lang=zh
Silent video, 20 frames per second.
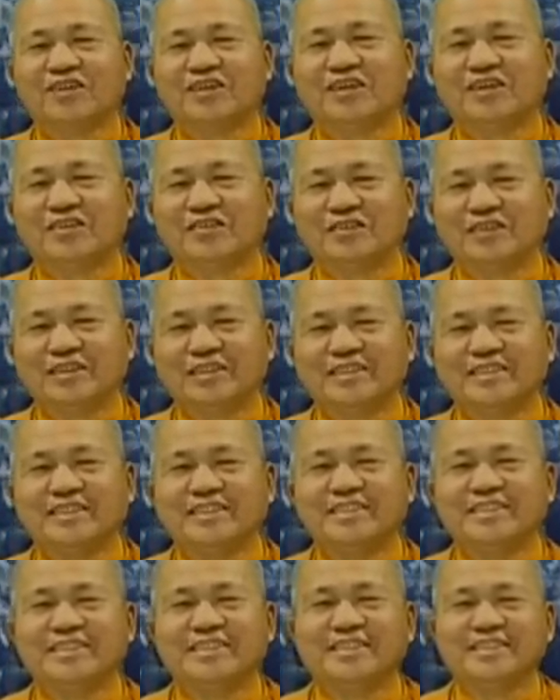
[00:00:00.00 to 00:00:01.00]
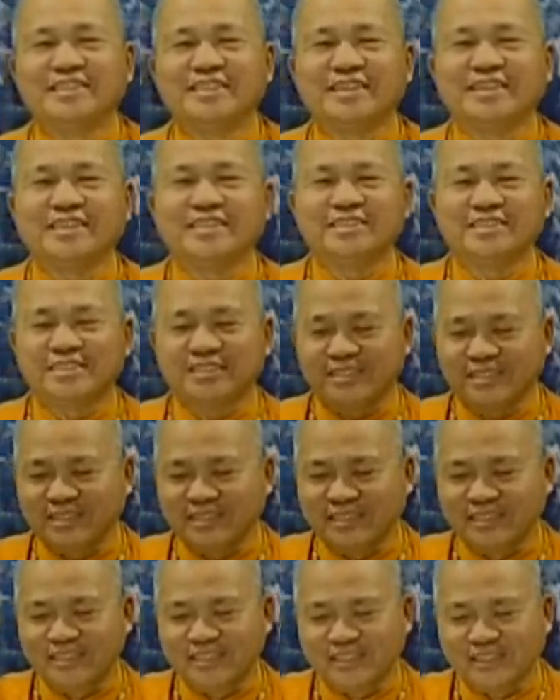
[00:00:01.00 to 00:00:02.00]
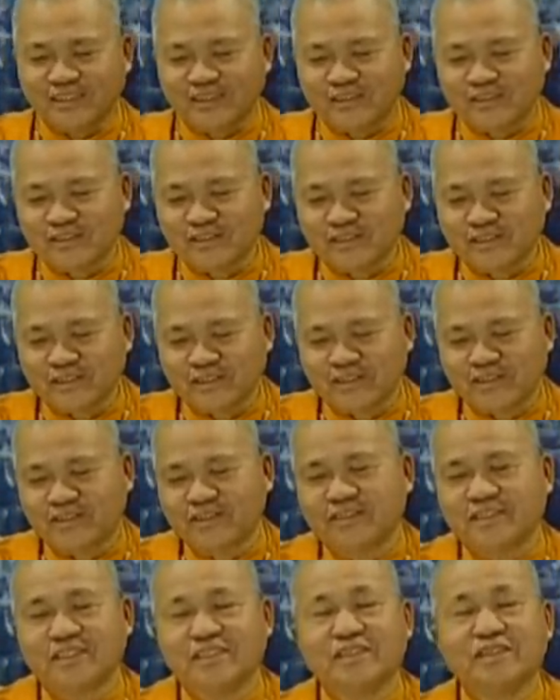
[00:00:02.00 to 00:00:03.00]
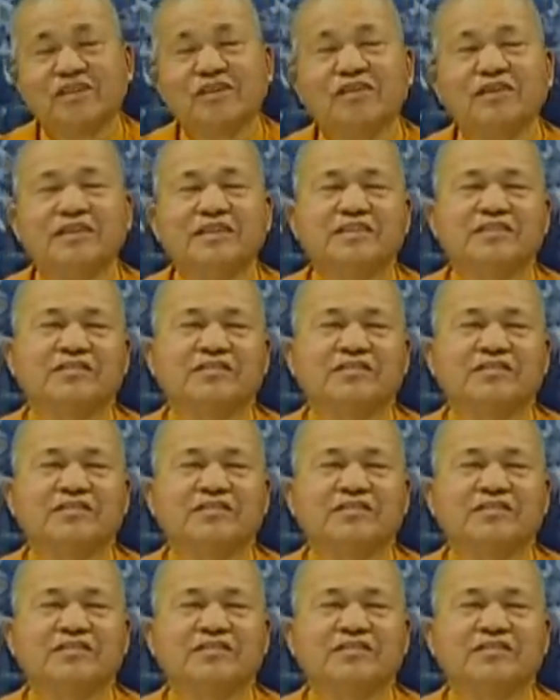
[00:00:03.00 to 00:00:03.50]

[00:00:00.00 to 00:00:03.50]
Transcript: 各位唯心贤智同修及各